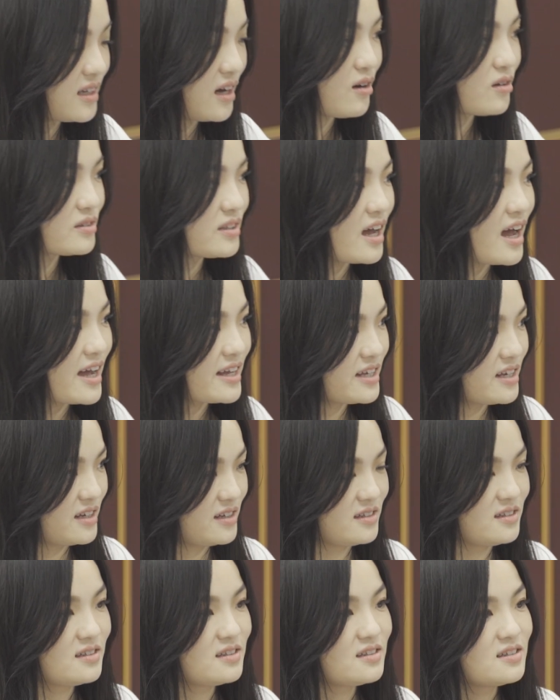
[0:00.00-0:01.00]
然后他
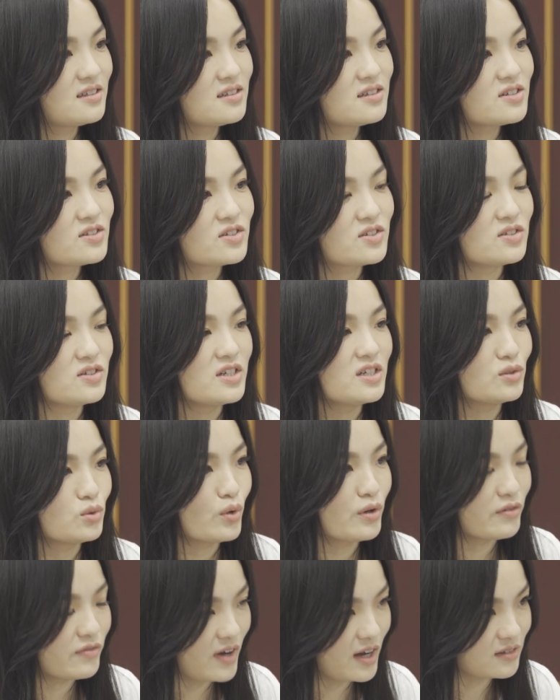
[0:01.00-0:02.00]
也适应
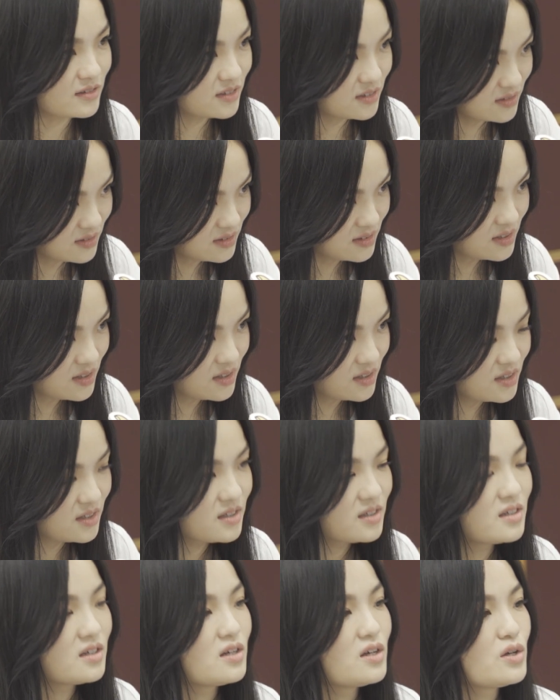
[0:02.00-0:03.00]
对方的。
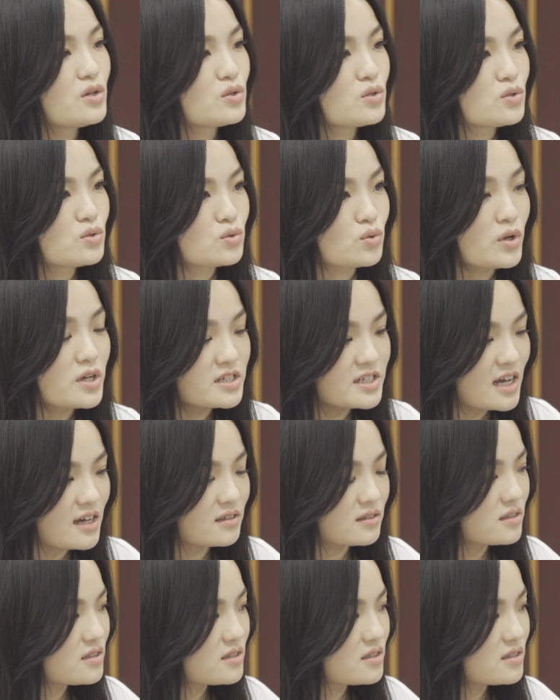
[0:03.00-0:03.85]
所以像